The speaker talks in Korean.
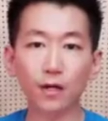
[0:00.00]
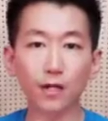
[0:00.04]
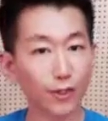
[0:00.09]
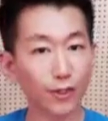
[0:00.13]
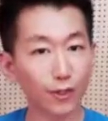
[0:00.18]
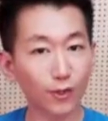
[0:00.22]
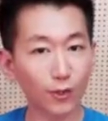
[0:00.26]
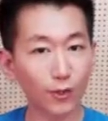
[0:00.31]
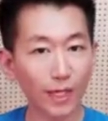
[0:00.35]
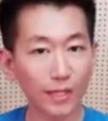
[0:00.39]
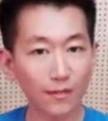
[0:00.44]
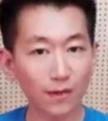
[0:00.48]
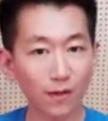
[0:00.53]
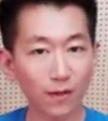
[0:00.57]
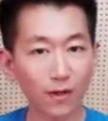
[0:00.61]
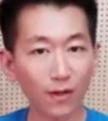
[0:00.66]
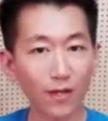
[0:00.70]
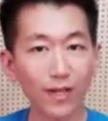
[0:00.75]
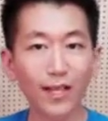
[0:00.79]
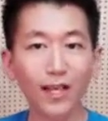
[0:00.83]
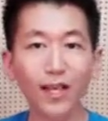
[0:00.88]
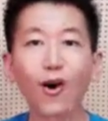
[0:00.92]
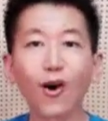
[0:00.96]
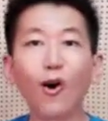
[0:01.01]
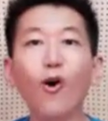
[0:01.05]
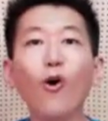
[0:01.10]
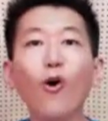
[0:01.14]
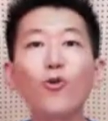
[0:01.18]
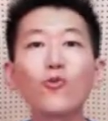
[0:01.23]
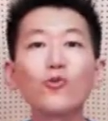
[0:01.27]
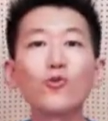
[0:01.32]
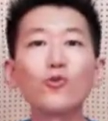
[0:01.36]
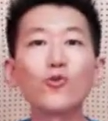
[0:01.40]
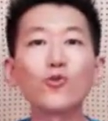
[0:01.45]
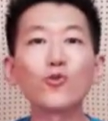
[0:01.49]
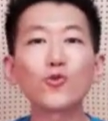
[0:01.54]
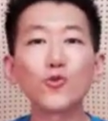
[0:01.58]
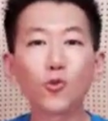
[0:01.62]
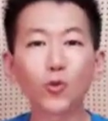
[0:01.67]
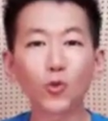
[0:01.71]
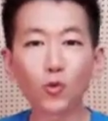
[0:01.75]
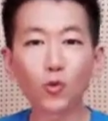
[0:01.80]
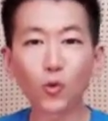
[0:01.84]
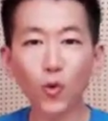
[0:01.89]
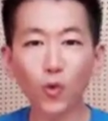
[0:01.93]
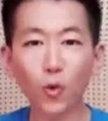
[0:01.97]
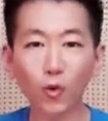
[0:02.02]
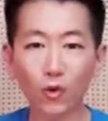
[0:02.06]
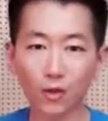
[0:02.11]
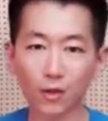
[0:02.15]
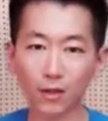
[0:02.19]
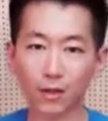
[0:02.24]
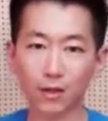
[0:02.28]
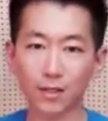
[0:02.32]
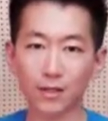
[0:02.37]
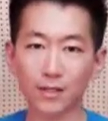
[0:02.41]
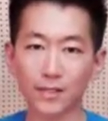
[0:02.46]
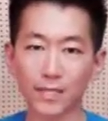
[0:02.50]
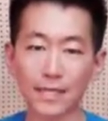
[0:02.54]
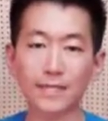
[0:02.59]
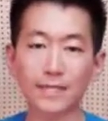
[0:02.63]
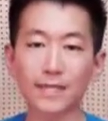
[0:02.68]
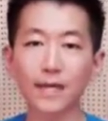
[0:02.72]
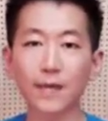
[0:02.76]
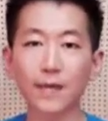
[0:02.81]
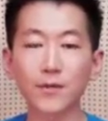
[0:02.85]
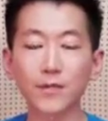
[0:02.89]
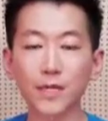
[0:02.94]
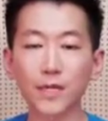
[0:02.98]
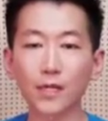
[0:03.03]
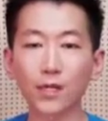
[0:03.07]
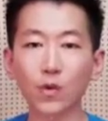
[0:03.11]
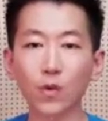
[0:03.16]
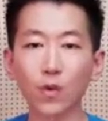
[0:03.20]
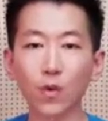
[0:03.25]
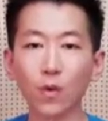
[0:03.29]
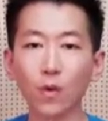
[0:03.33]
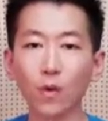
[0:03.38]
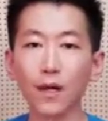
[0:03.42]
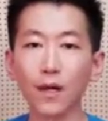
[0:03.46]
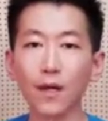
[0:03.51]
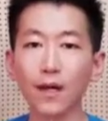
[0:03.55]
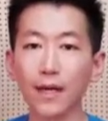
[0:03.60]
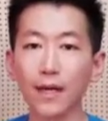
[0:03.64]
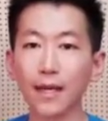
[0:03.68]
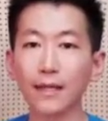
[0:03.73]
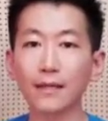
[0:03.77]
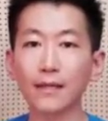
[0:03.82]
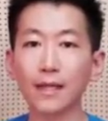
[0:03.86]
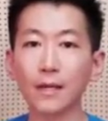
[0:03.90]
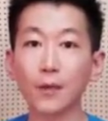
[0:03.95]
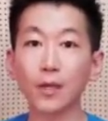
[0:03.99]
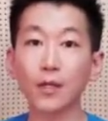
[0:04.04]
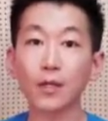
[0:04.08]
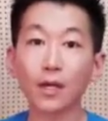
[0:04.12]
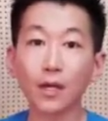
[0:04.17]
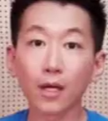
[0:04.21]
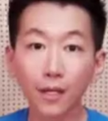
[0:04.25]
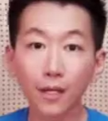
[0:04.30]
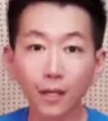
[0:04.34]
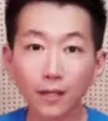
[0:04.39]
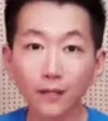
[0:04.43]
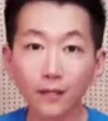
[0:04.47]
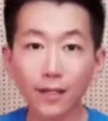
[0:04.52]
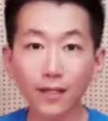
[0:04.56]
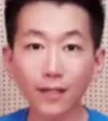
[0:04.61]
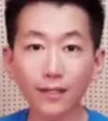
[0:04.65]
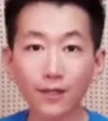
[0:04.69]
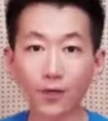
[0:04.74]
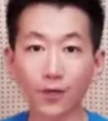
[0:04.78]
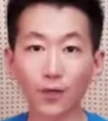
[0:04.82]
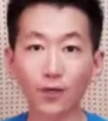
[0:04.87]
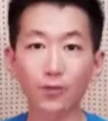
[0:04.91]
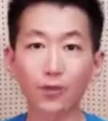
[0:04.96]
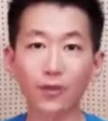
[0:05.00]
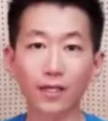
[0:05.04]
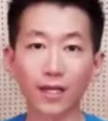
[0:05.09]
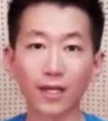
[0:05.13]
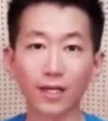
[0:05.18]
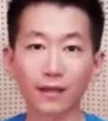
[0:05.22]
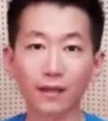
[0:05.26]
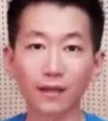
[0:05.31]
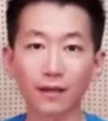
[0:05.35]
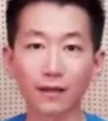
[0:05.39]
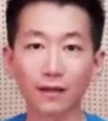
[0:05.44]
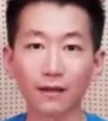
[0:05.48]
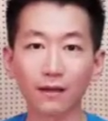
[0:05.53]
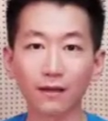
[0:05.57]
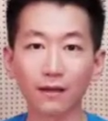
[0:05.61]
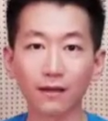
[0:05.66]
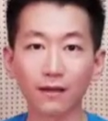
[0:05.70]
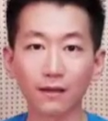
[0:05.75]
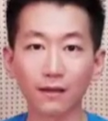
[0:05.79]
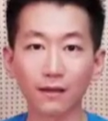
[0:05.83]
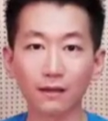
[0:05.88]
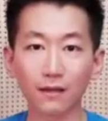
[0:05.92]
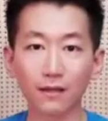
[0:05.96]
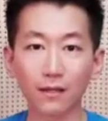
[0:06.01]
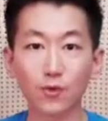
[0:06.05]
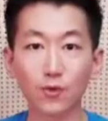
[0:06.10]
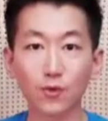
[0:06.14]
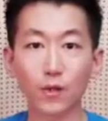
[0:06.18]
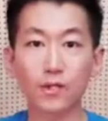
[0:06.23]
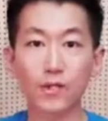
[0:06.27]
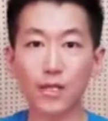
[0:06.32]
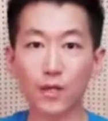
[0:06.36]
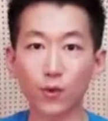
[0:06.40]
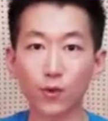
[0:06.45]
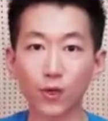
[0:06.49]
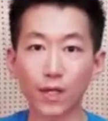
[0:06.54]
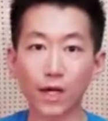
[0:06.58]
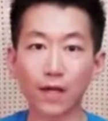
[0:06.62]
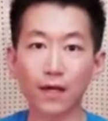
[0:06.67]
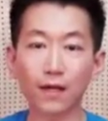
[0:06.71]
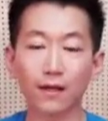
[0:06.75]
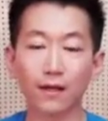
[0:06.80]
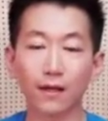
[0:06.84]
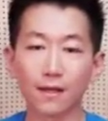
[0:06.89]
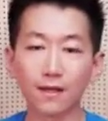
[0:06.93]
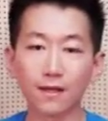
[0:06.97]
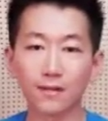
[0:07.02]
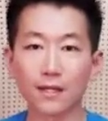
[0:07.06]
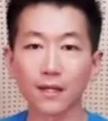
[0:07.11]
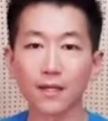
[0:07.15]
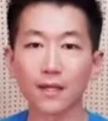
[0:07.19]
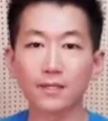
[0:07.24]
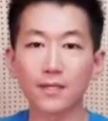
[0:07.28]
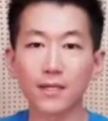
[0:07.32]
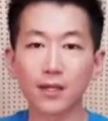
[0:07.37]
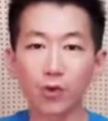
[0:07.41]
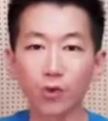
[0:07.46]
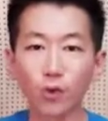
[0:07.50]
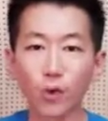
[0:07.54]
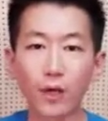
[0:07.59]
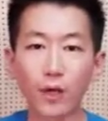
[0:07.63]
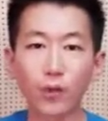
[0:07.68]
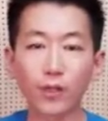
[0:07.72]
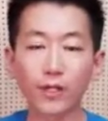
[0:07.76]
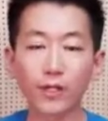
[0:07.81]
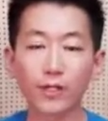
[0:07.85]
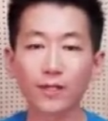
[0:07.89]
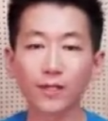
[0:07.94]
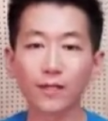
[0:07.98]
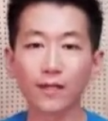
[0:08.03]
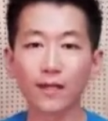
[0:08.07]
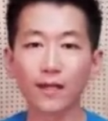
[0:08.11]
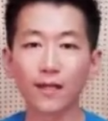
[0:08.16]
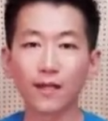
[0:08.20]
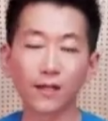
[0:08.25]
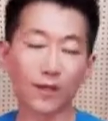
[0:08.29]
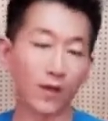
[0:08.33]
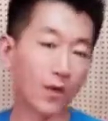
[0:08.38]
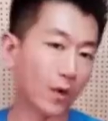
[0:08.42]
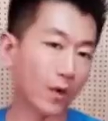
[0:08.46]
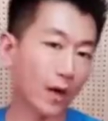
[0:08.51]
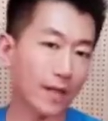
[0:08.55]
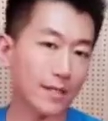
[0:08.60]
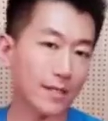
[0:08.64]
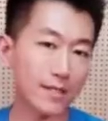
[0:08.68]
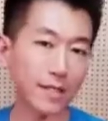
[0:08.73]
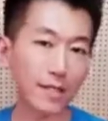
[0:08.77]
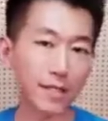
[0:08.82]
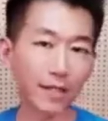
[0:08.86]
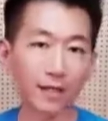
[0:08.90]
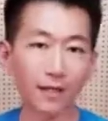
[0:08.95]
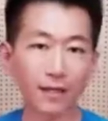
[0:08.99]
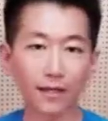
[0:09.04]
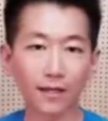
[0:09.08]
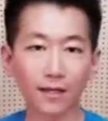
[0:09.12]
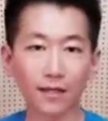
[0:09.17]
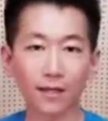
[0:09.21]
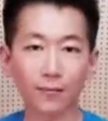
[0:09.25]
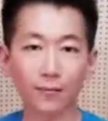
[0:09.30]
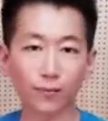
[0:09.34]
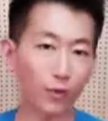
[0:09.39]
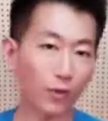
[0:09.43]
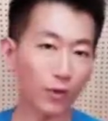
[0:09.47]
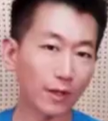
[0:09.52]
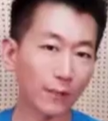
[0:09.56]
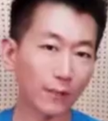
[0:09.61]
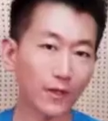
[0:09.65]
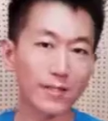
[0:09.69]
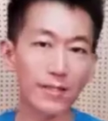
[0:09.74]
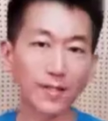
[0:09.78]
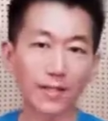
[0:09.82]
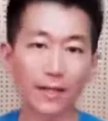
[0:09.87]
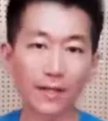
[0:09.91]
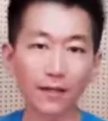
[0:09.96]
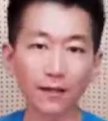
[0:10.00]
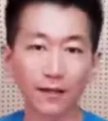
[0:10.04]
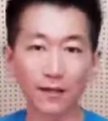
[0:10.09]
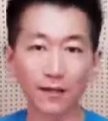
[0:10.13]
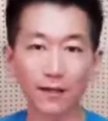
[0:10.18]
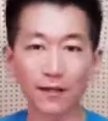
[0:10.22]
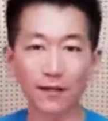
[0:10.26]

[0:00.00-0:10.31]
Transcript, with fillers: 그리고 나서 어느 정도 자신감이 생기고 한다면 그때는 여러분들이 기존의 자료나 제가 제공하고 있는 여러 가지 프로그램 있잖아요.